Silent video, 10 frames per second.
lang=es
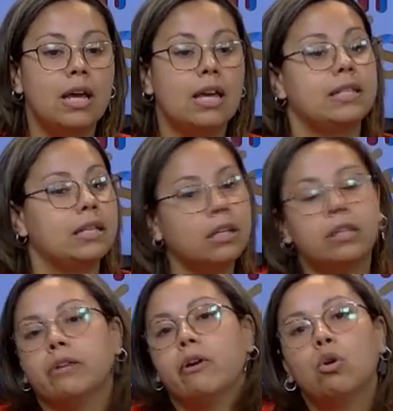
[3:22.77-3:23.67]
es este,
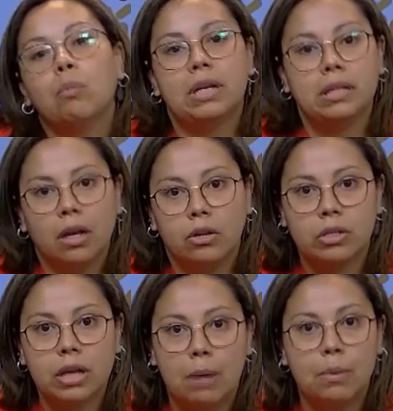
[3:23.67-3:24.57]
este trabajo humanitario
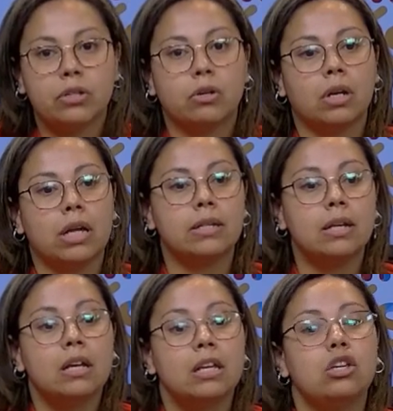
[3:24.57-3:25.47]
hacia las personas
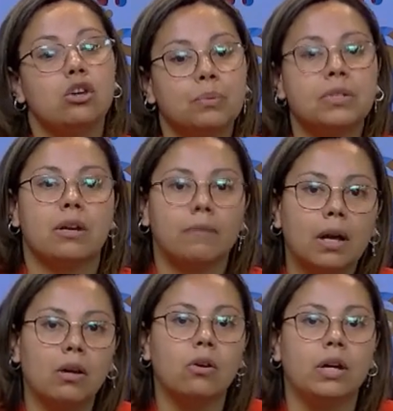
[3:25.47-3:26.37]
y
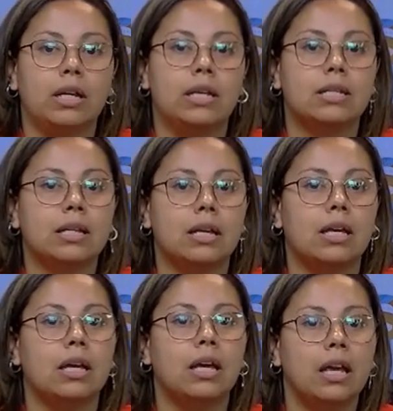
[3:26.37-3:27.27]
observarlos en
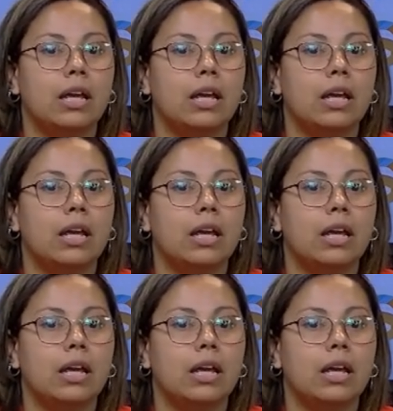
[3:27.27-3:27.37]
ese,